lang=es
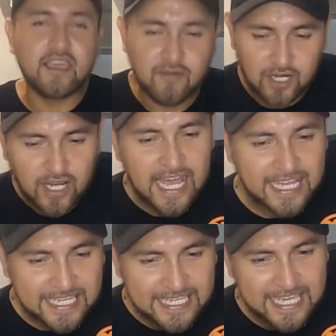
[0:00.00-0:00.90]
Y bueno,
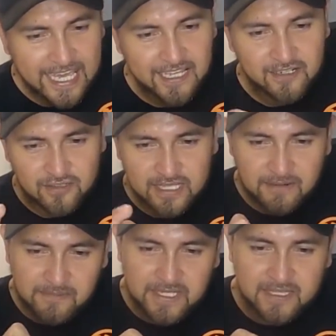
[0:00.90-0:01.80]
aquí ya
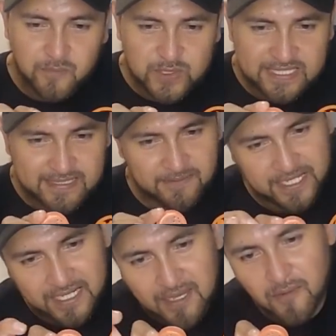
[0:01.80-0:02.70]
notablemente pues sí se
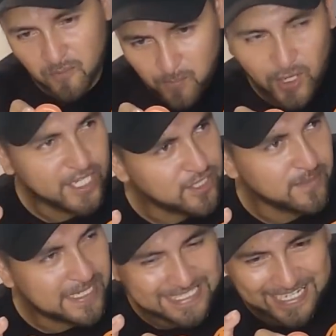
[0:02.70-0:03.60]
ven un poquito más